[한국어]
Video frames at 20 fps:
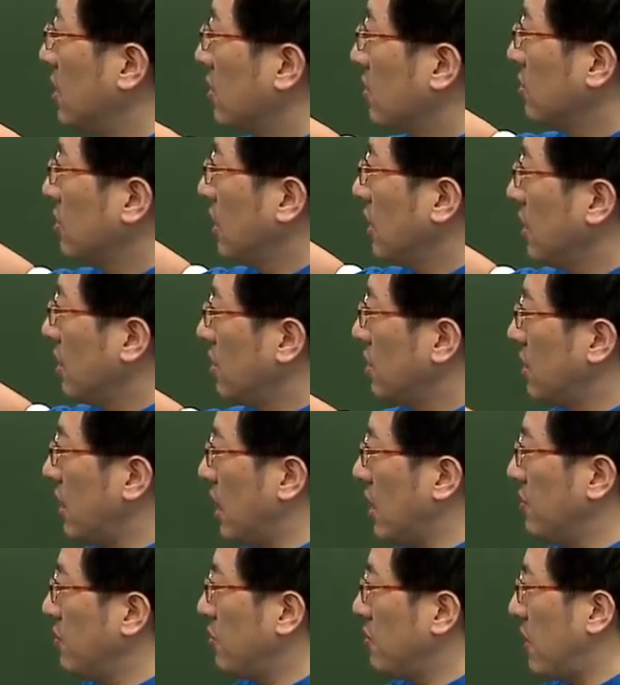그런데 얘네들을
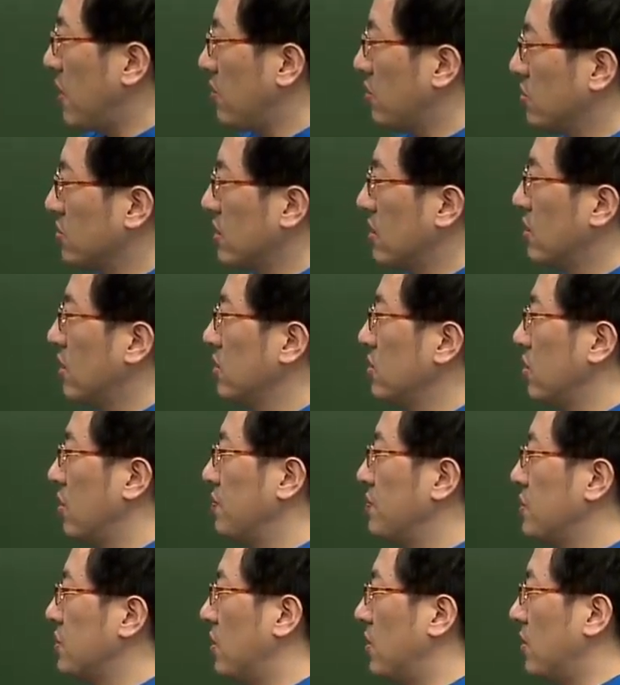AB로 바꿔도 상관이
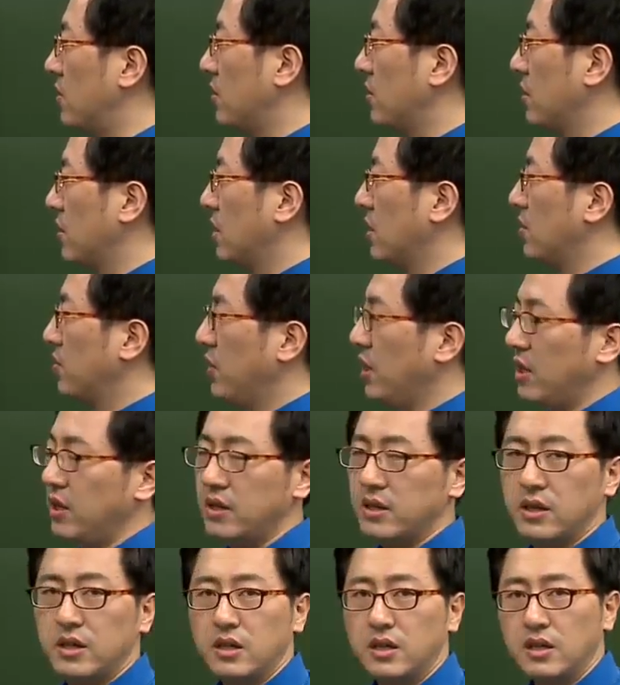없죠. 왜?
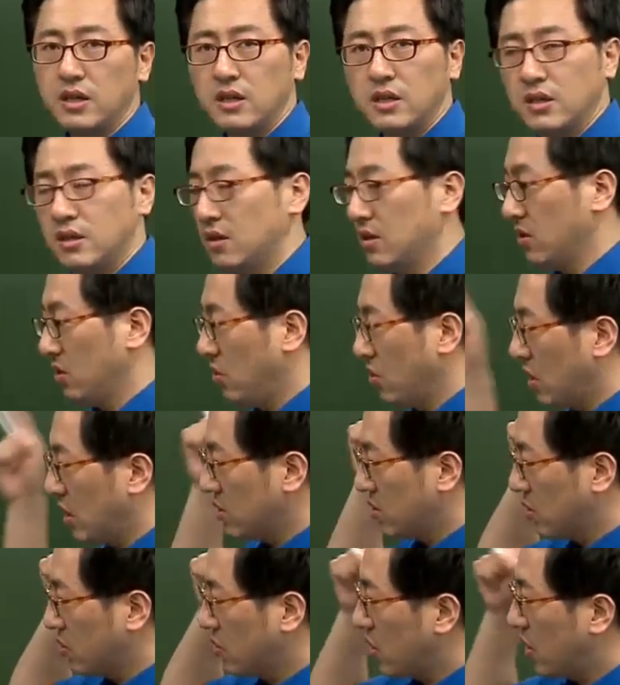
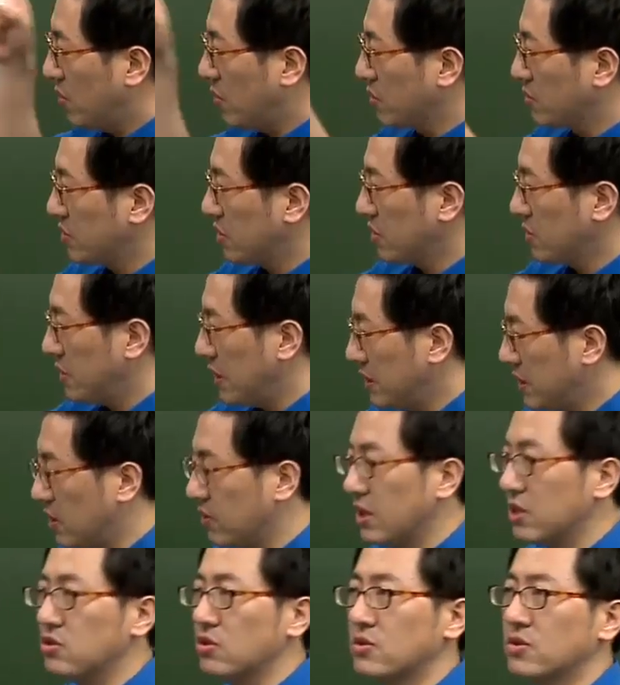여기에서 교환법칙
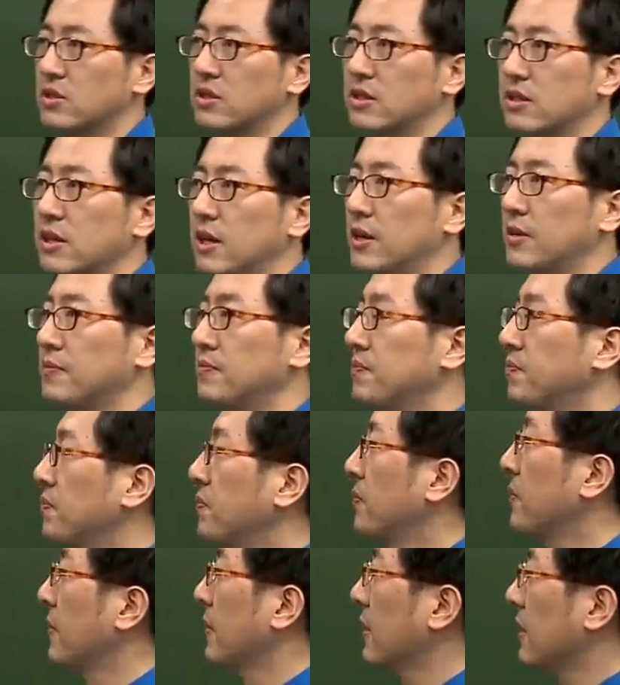성립한다고 해줬으니까.
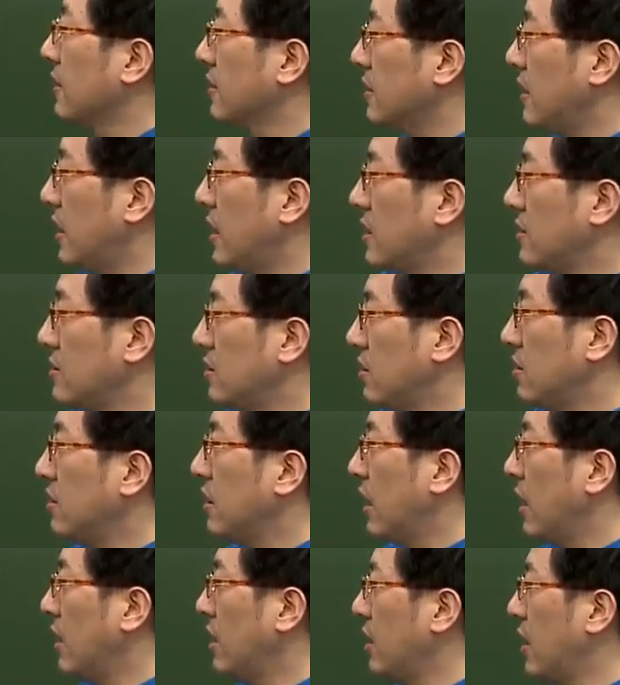따라서
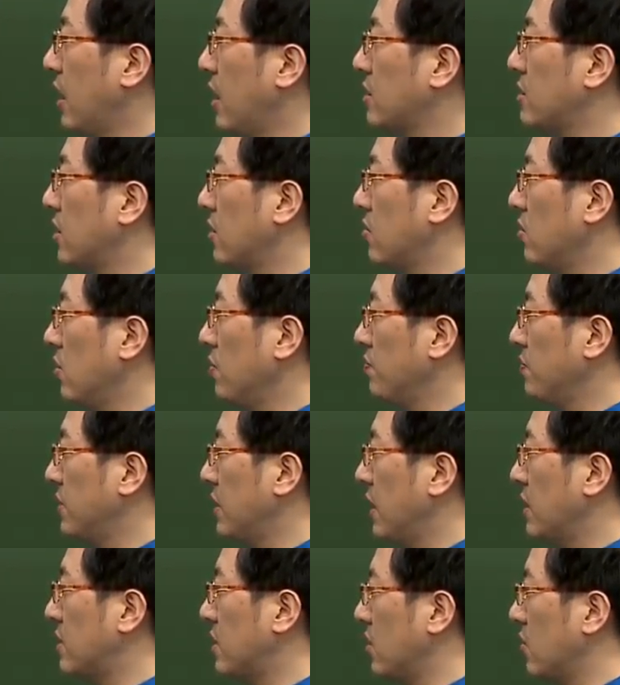A의 제곱,
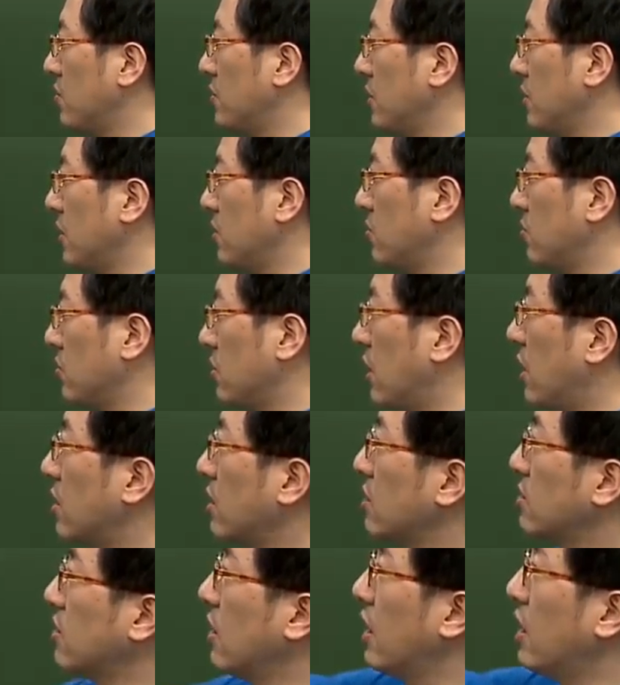B의 제곱이 되는구나.
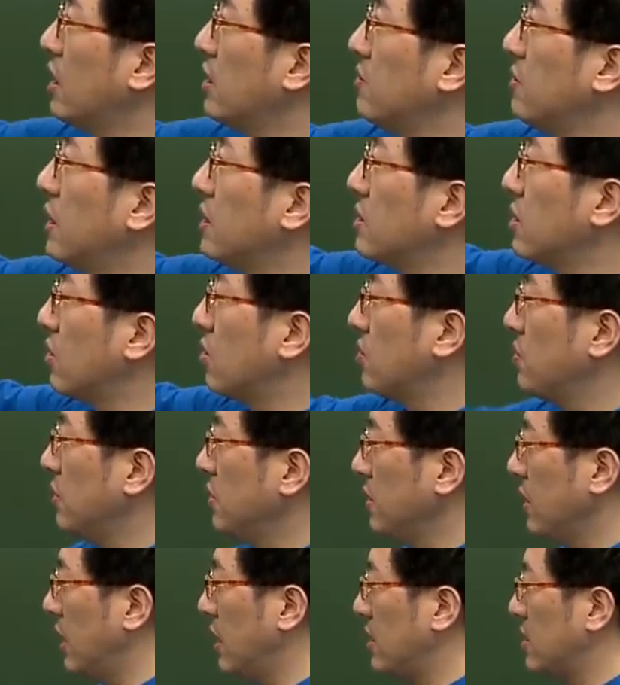그래서 AB의
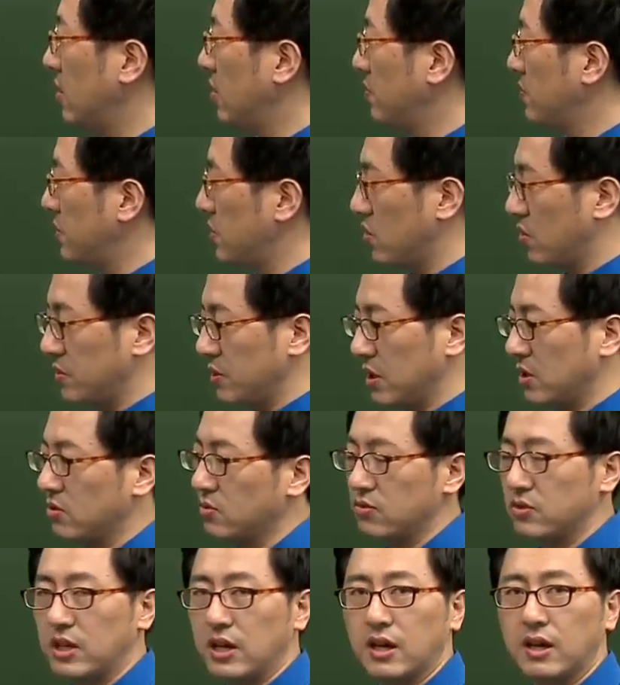제곱은 A제곱, B제곱이
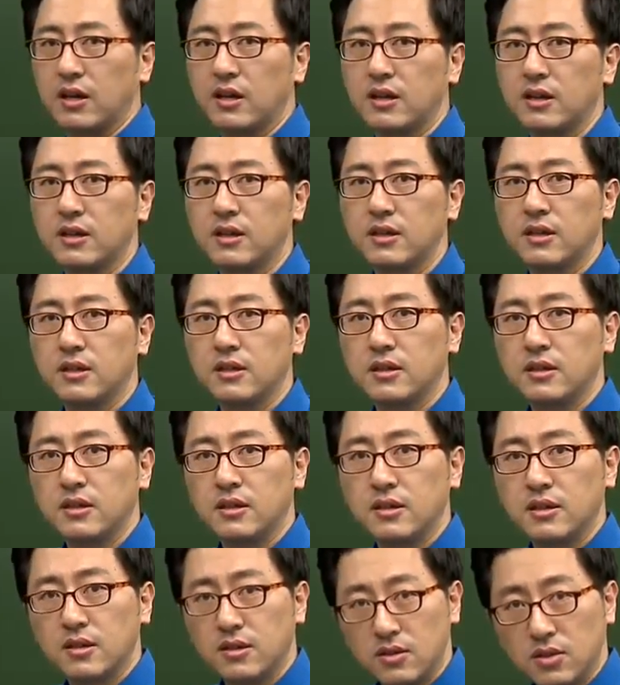되는구나.
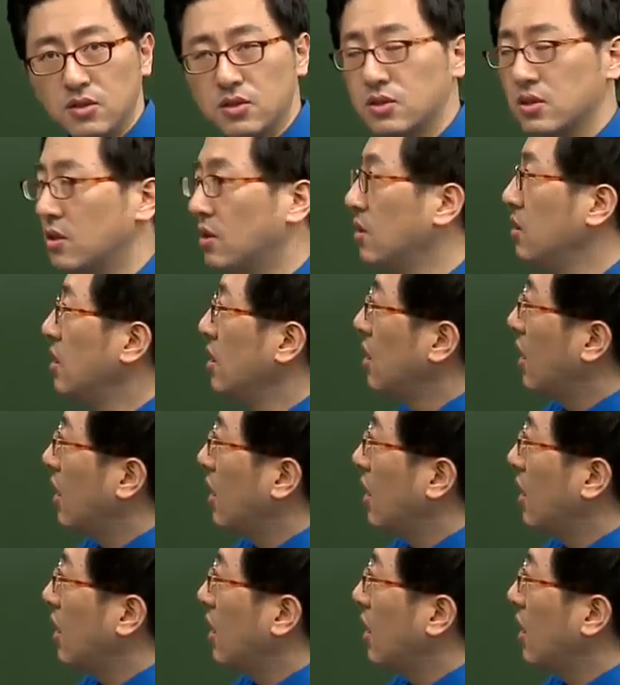그렇죠.